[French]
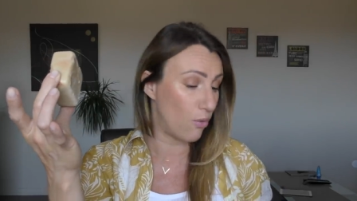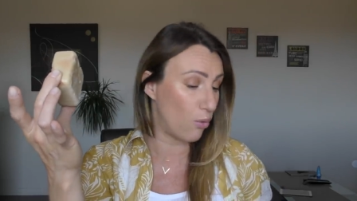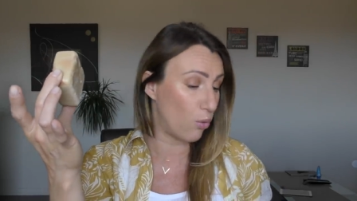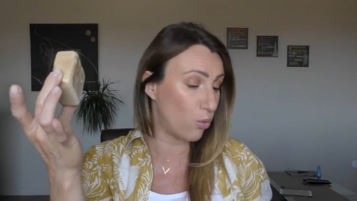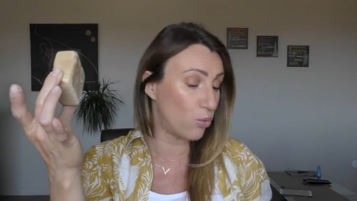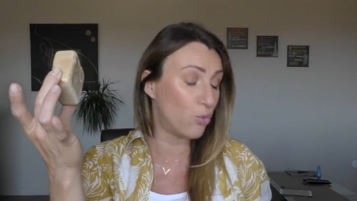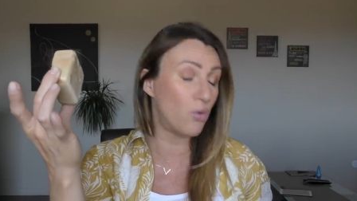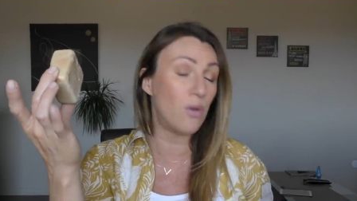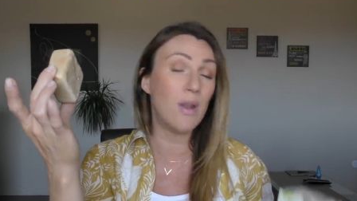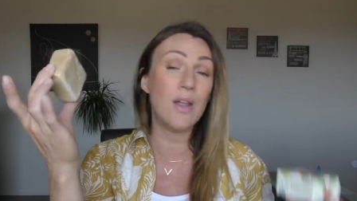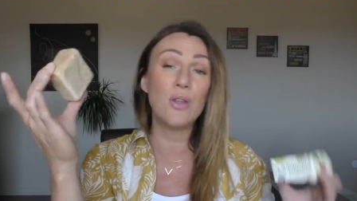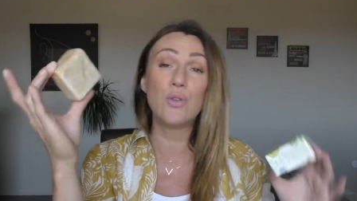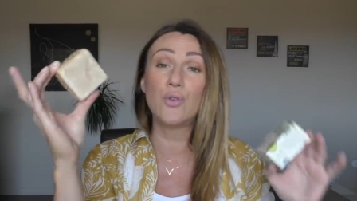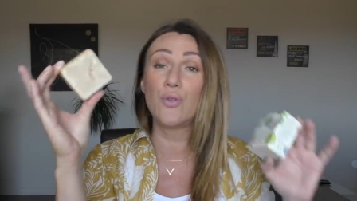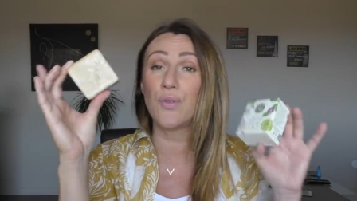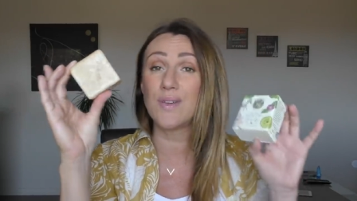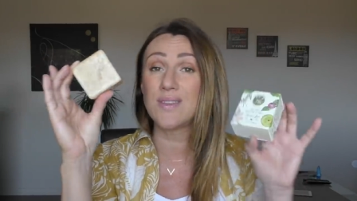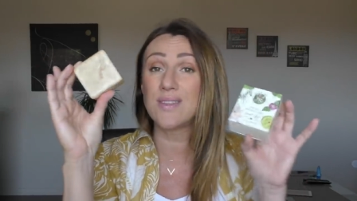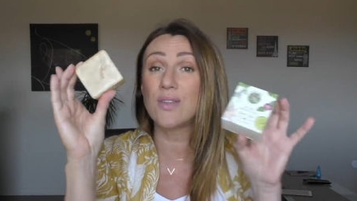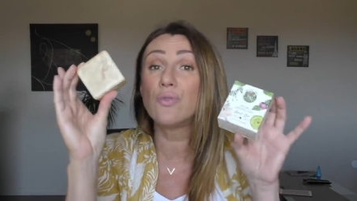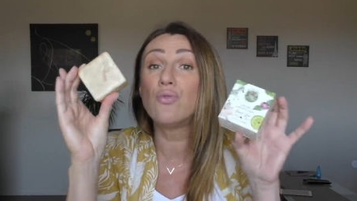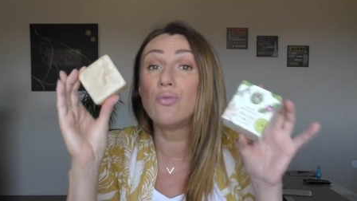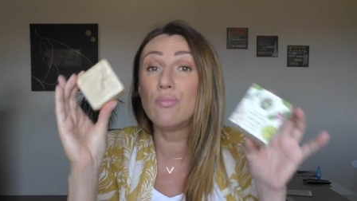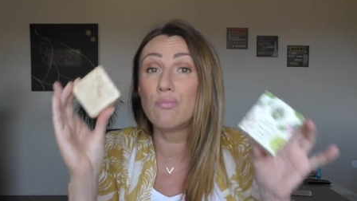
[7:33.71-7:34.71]
Au-delà du fait
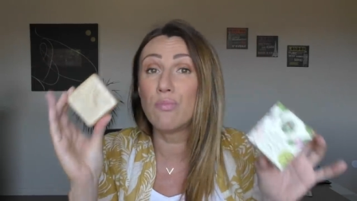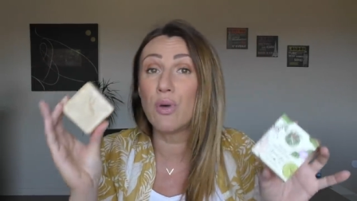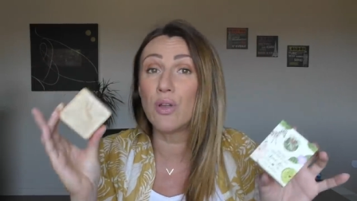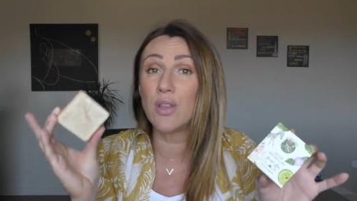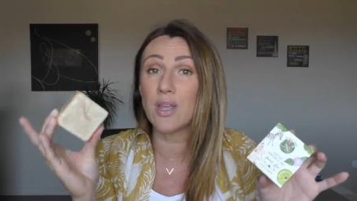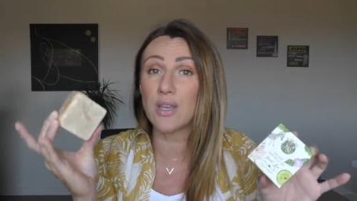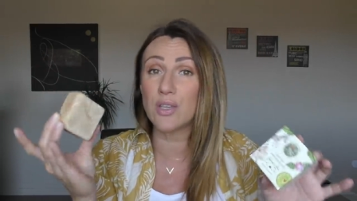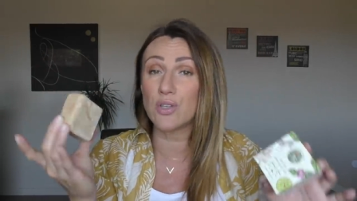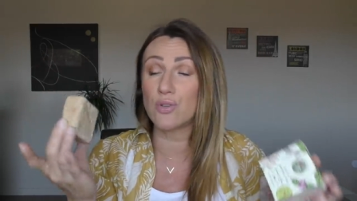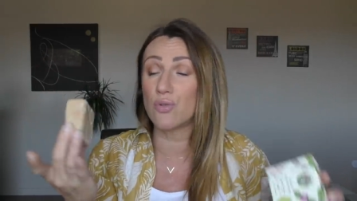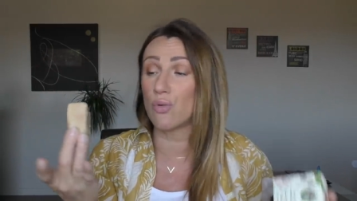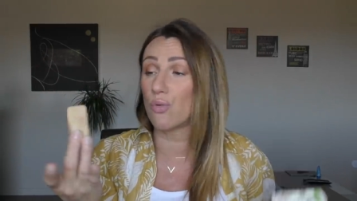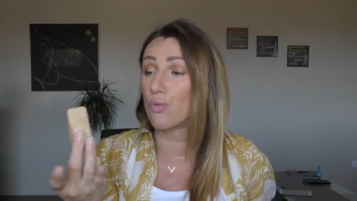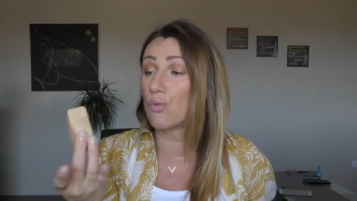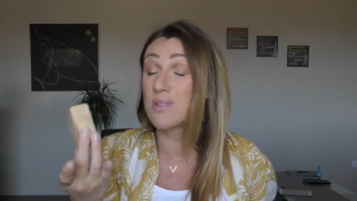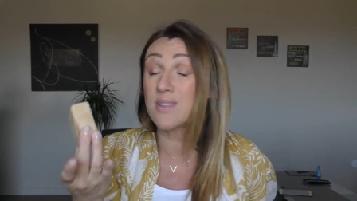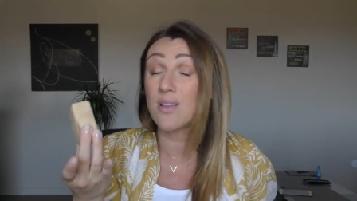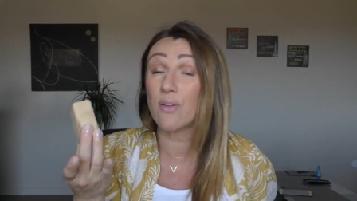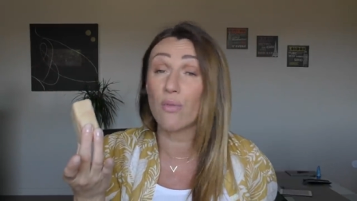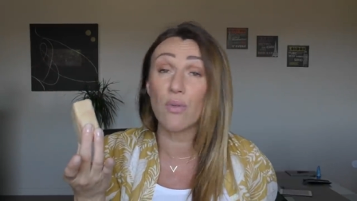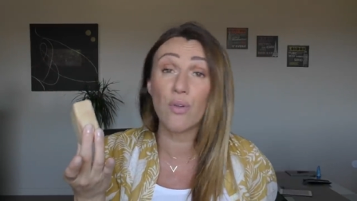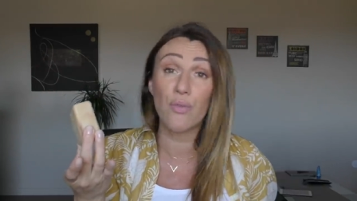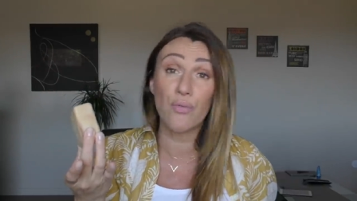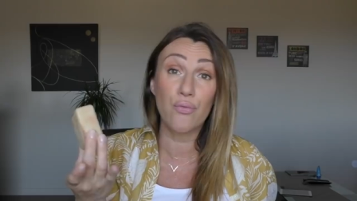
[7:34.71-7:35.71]
que c'est une bonne action, le
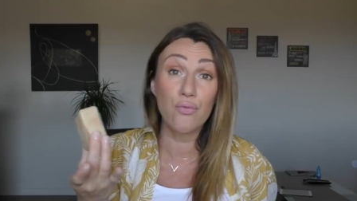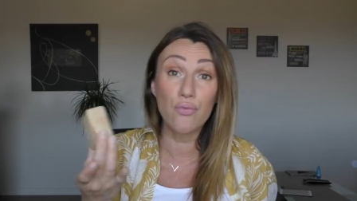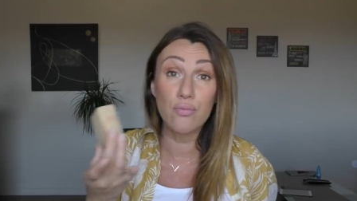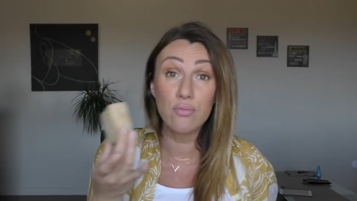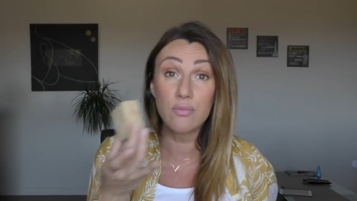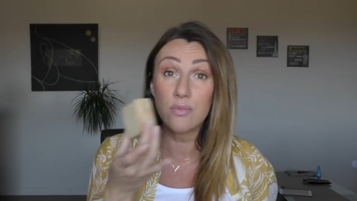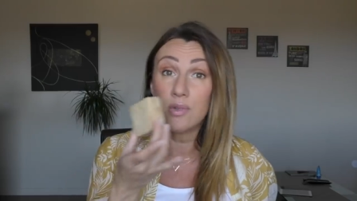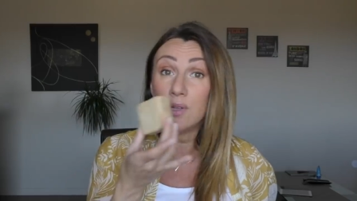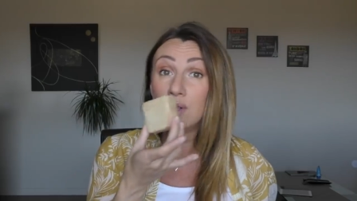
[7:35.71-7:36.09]
savon est fou.